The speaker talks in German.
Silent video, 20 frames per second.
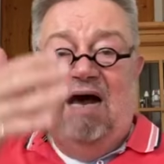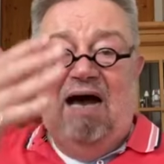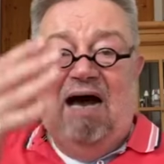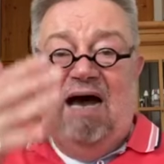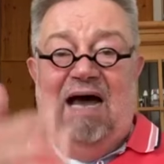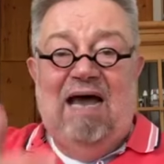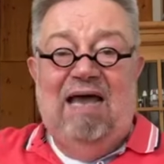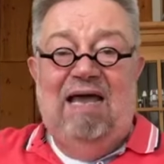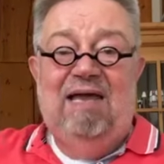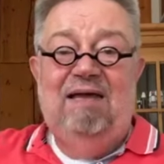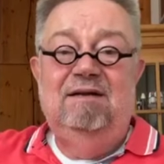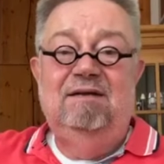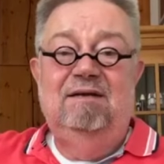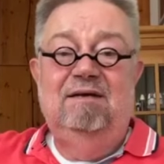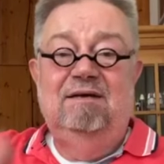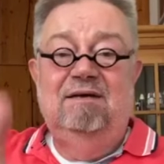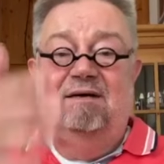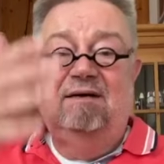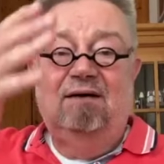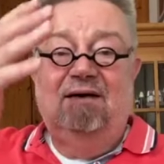
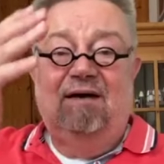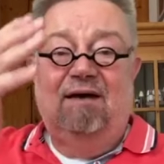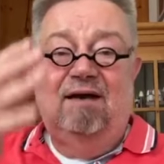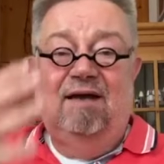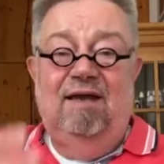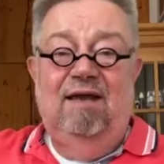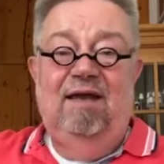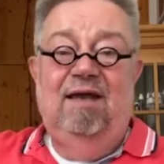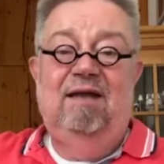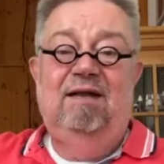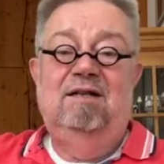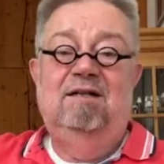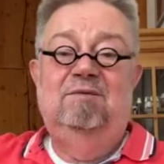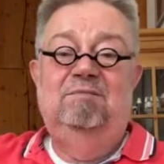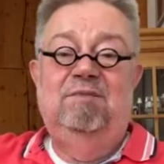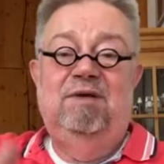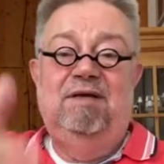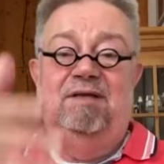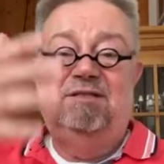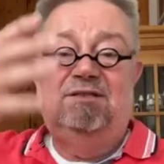eine
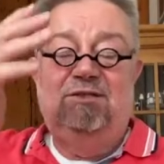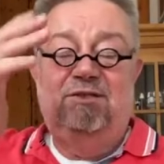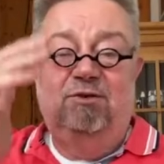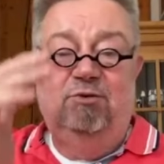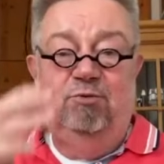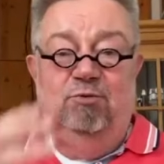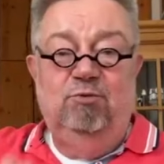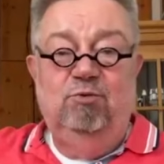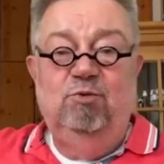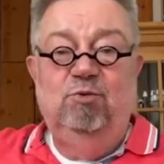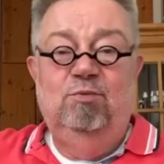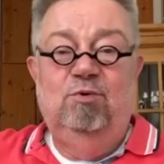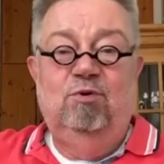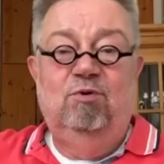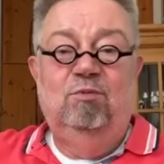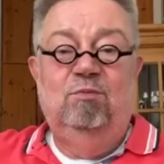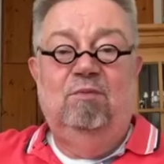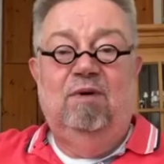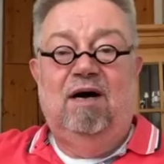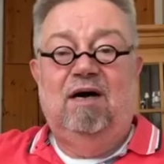regelmäßige
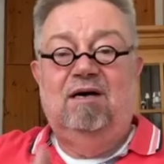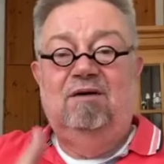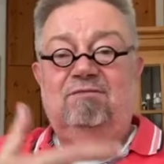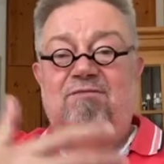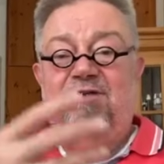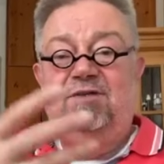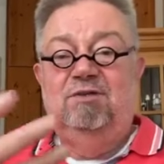Übung machen,